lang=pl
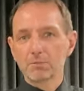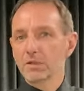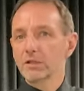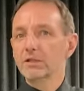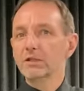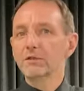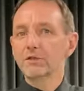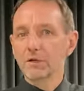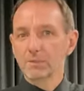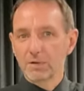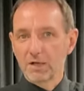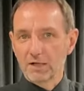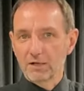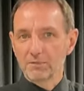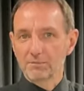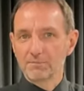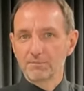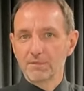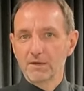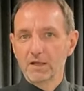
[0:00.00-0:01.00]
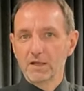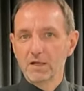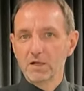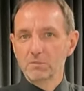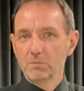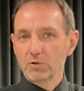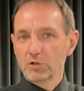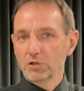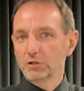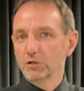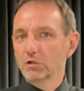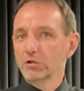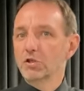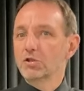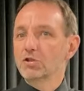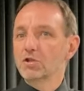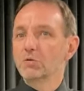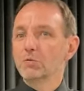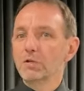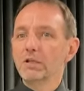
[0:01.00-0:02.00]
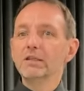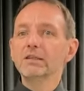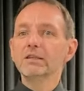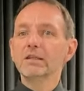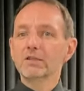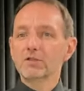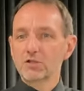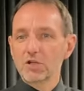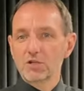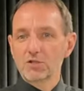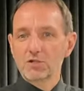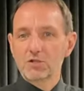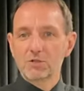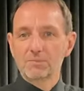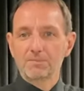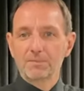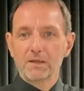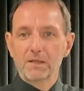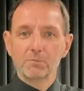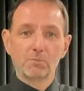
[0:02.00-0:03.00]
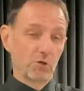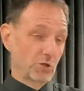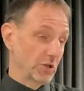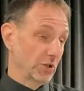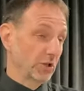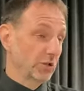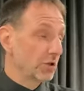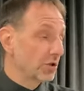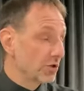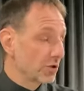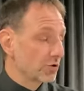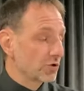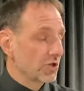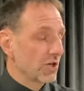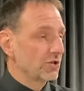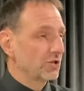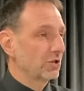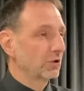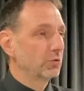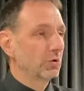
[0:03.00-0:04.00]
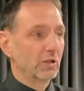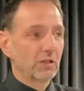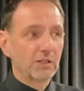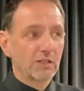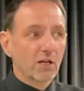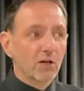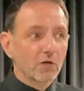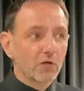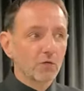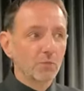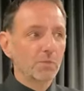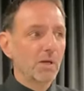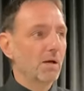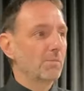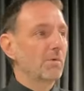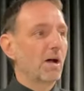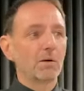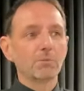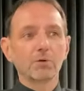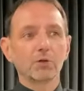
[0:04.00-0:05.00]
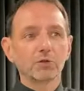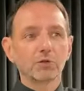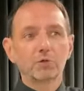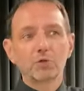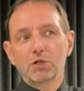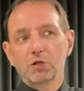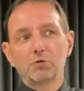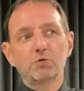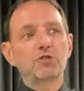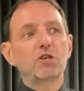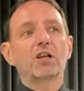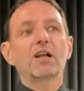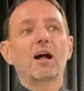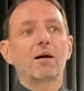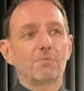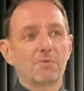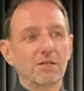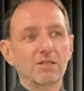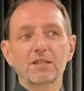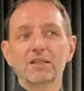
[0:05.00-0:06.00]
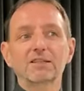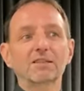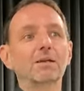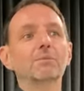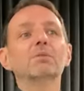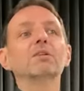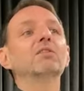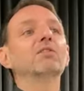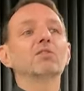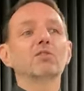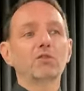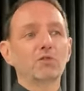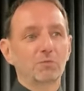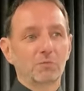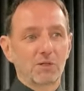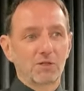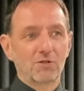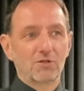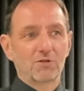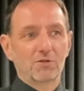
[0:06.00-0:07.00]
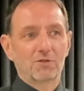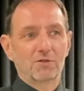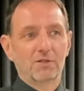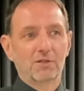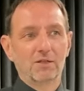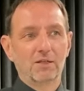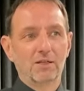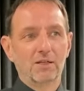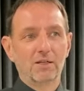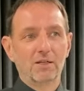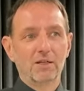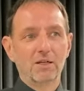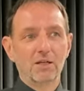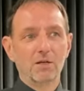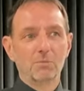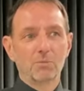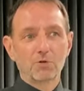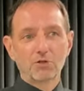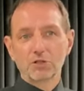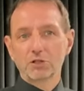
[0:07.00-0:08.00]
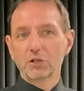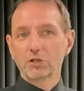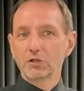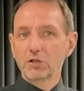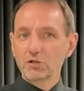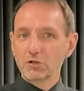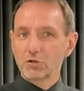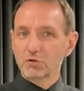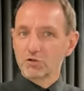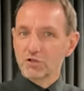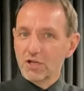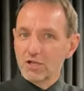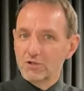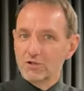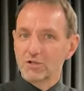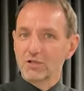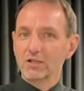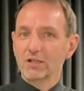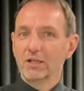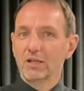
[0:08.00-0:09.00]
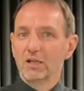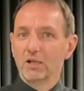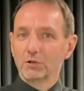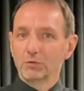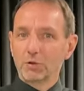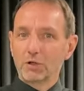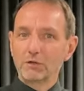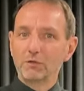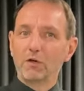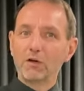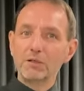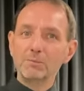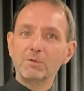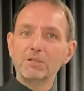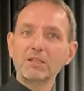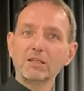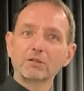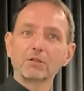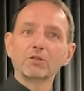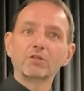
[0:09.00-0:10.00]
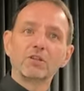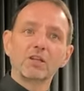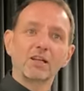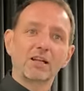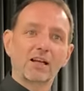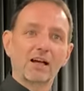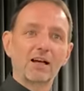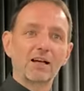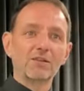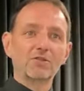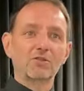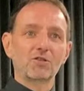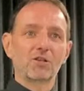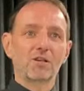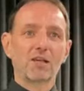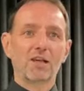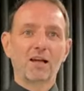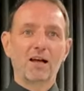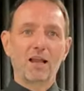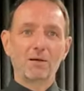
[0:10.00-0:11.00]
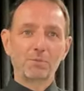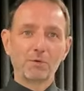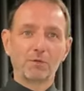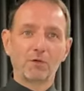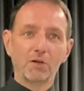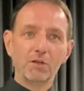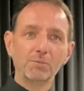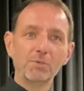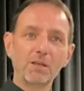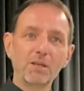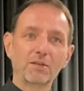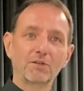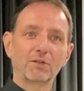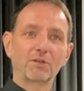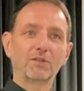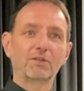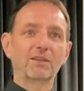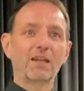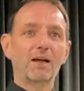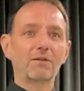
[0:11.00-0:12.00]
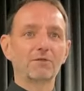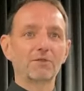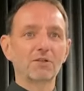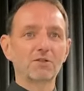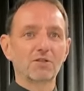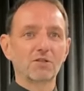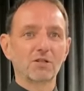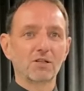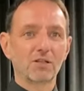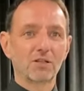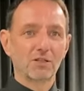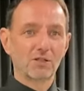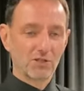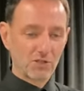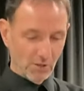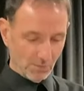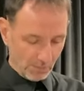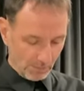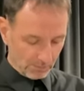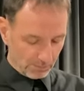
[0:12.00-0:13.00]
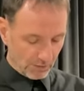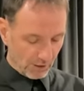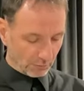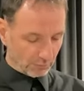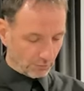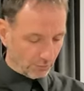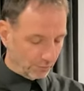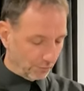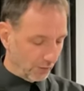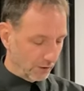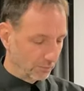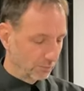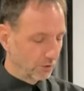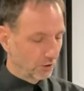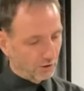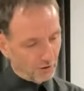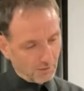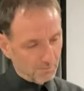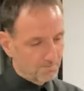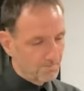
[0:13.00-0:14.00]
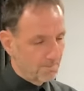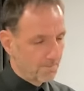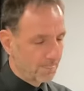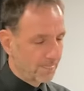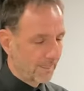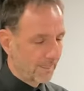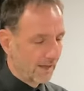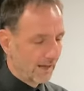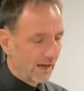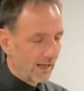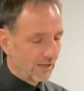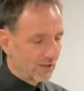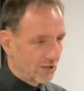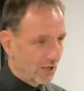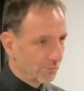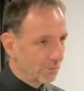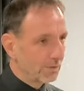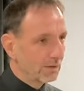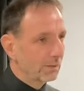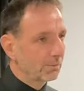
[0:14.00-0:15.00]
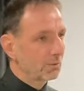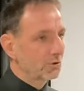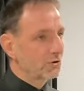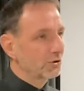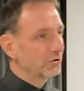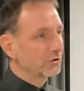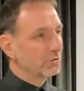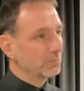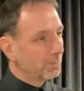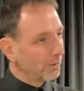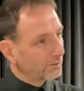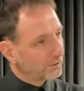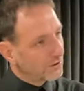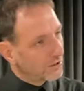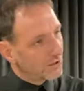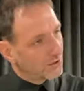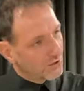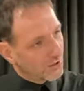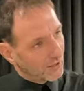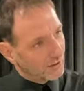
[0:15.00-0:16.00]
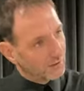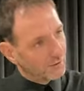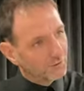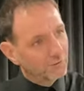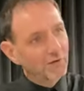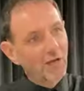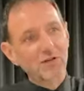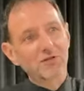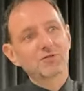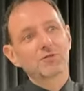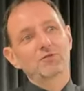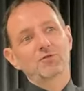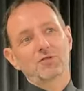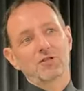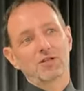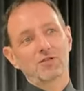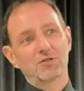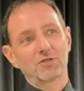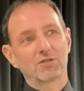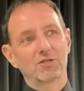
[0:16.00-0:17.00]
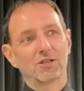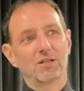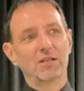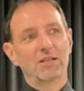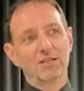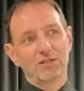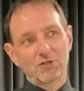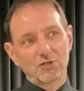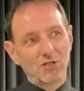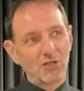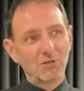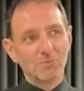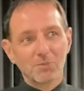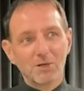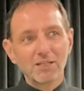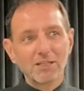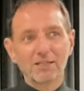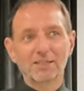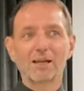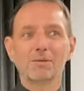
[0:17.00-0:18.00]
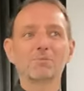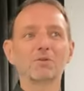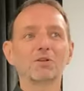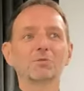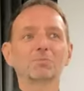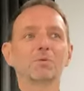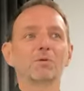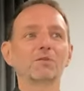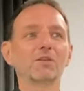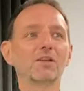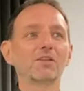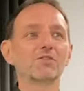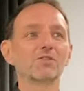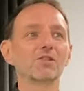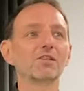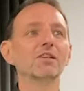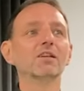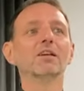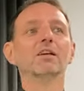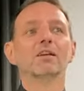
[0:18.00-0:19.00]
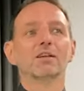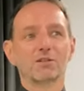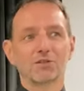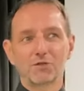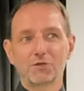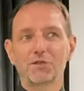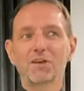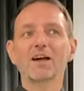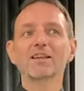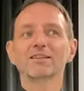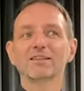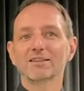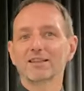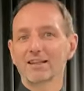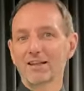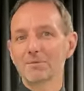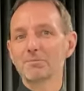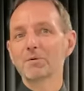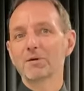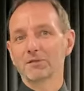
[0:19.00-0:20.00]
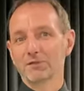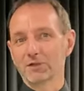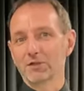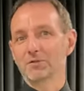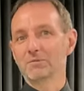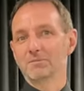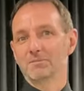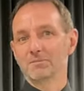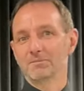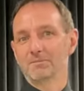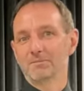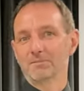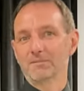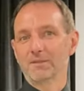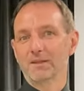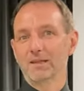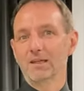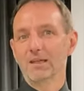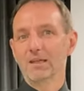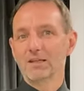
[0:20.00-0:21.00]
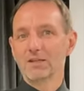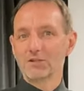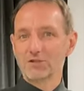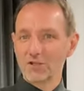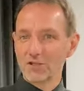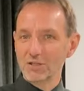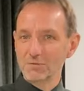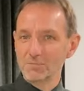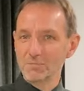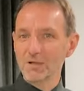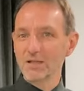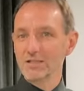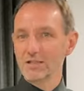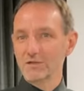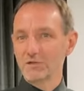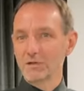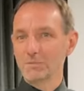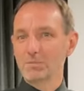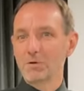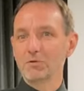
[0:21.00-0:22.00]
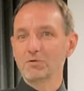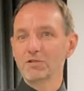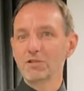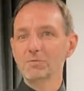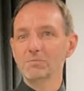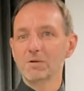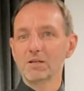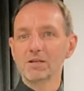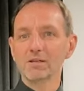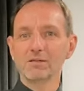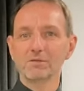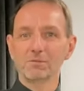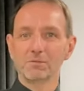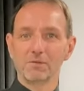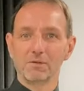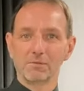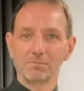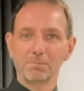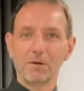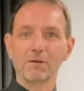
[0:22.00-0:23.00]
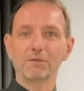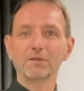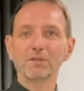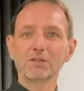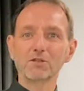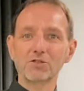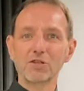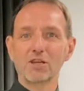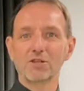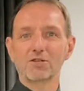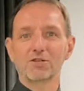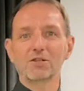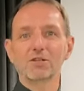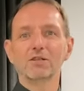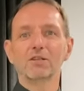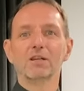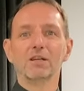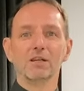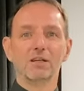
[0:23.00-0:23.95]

inny wymiar. Może dotyczą innych rzeczy i może dotyczą rzeczy, których nie rozumiemy albo od których uciekamy i nie chcemy ich rozumieć. Może dotyczą rzeczy, których wolimy nie dotykać albo wolimy je zostawić, żeby biegły swoim torem. Ale chciałbym na początku powiedzieć jedną ważną rzecz. Jeżeli my nie damy odpowiedzi, świat je da na pewno. Jeżeli my nie wypełnimy pewnych rzeczy,